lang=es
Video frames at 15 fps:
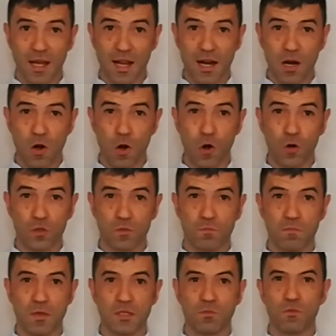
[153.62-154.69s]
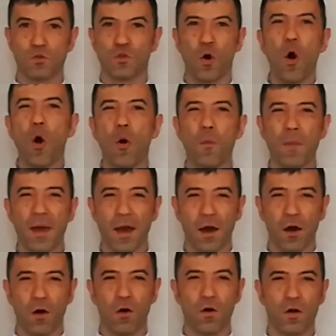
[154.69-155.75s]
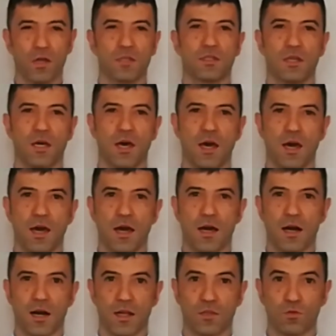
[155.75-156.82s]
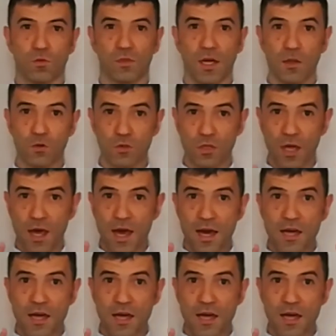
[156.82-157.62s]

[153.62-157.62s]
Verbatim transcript: a tener los mismos o mejores resultados